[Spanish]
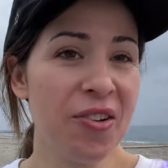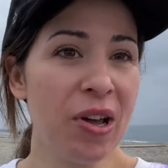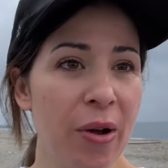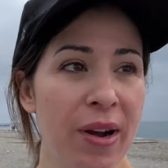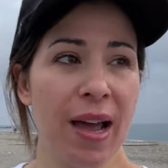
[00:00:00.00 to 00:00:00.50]

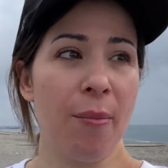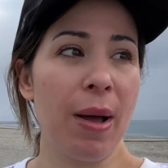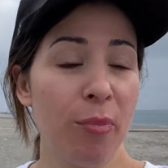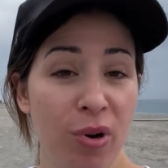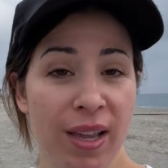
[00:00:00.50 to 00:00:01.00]
no grabé nada
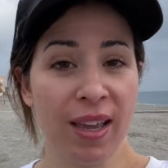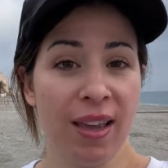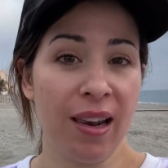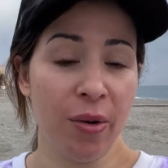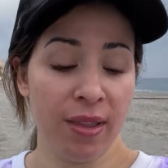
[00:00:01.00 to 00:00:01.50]
más
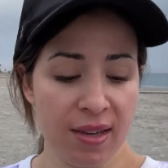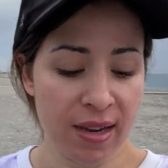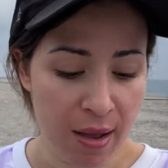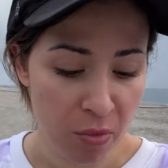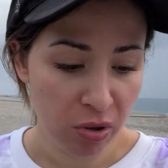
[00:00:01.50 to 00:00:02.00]
porque la verdad
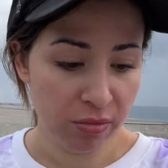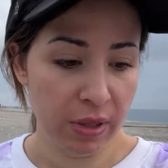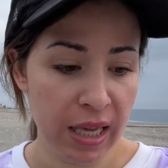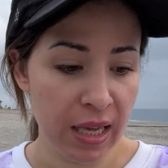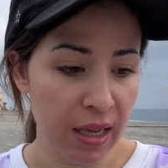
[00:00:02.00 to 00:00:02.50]
llegamos
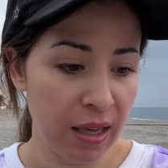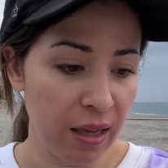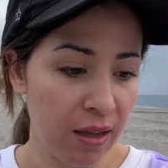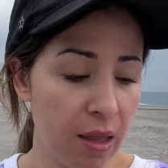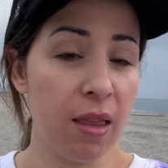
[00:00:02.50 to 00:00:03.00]

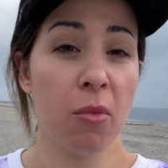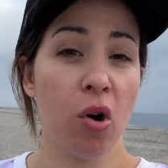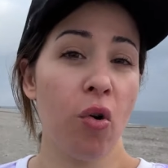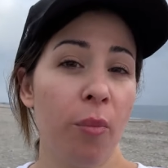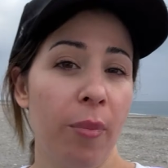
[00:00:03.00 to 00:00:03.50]
y
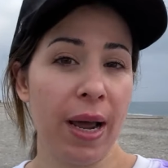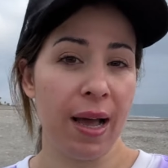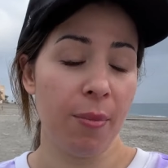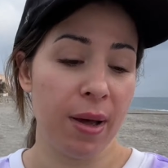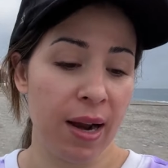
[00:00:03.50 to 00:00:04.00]
hicimos
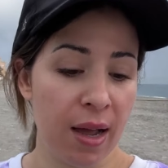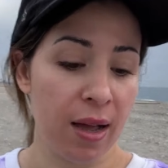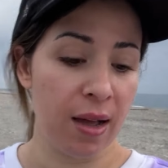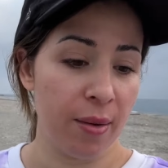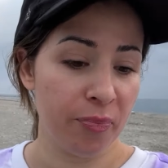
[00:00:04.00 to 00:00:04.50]
compra
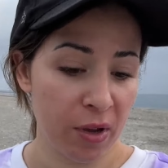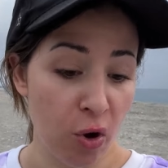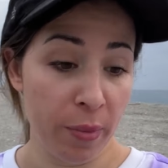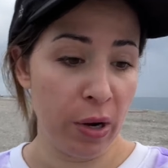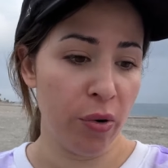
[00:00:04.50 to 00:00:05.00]
para
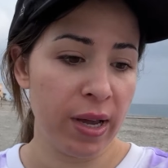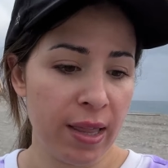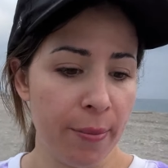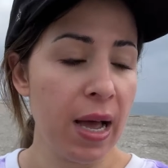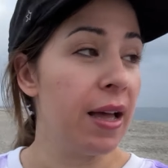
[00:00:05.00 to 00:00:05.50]
comer hoy y
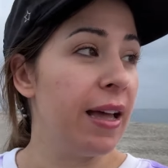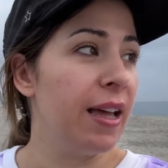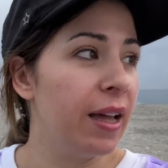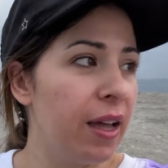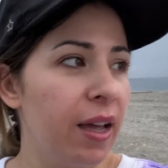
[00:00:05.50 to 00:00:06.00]
demás.
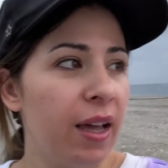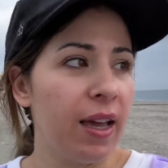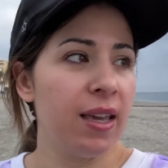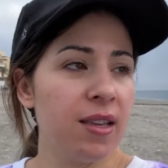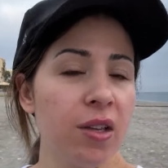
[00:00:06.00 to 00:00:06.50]

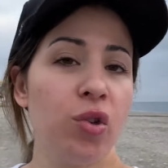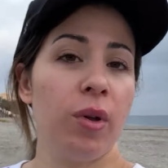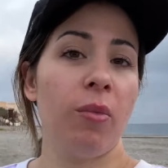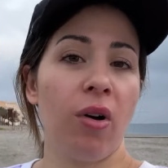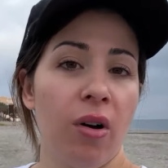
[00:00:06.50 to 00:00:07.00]
Y ya
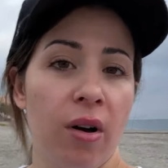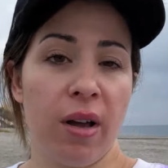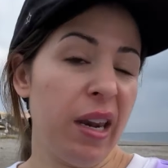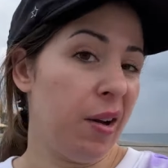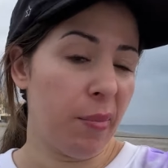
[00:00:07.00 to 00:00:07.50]

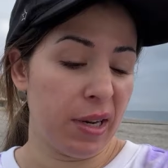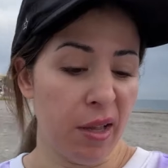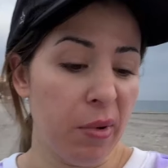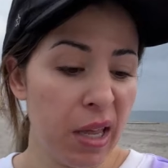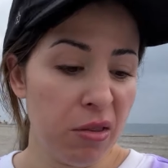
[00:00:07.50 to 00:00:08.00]
estuvimos en el
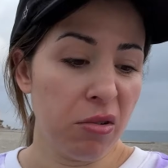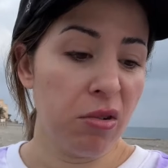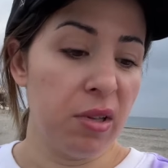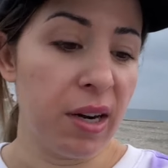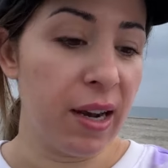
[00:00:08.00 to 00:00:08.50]

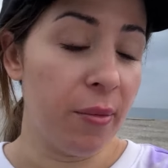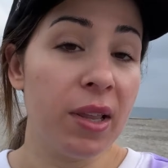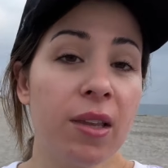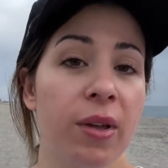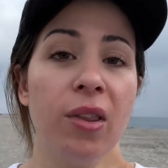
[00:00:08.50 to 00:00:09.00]
apartamento,
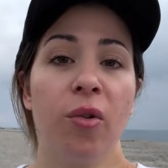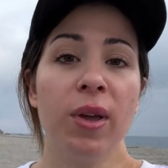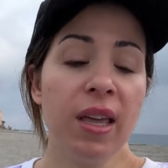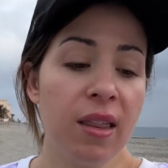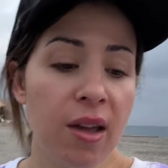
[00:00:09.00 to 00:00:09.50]
tranquilamente viendo
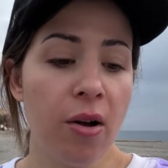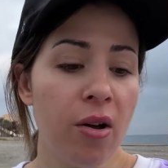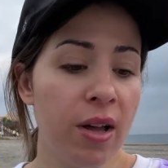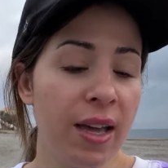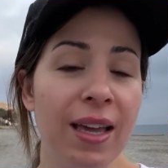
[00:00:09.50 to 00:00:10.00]

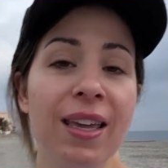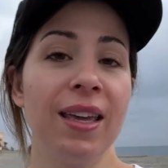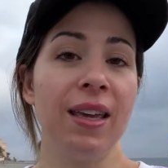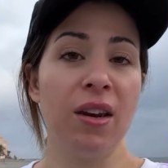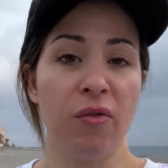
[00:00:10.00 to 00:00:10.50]
vídeos y
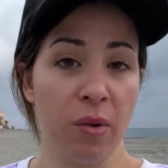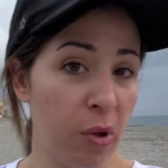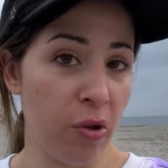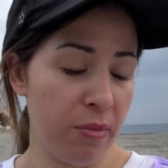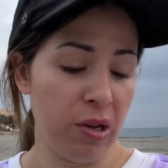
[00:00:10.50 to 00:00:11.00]
nos
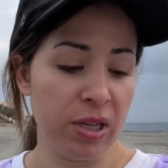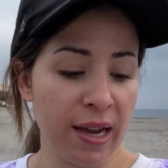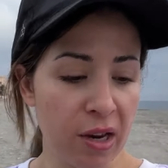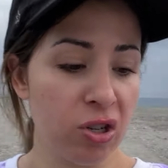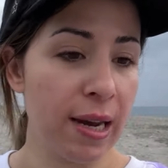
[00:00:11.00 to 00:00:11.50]
fuimos a dormir, o
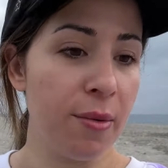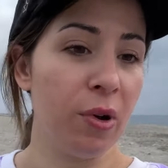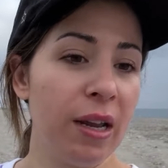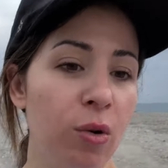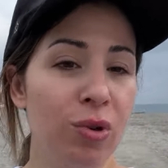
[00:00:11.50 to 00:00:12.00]
sea que no salimos
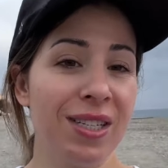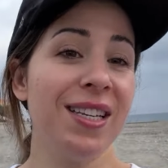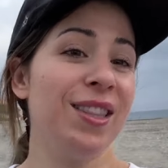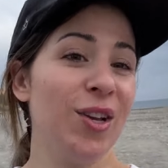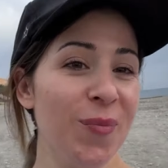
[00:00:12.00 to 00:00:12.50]
a ningún
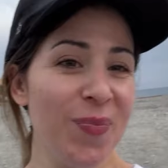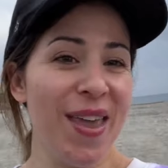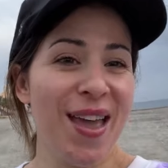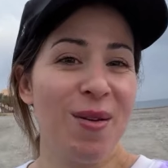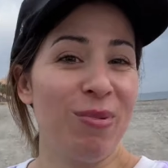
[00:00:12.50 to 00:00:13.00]
sitio,
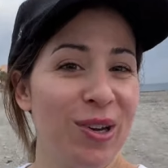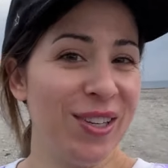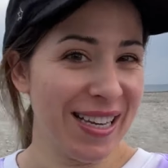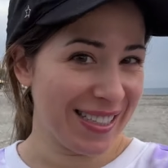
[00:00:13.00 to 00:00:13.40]
pero ya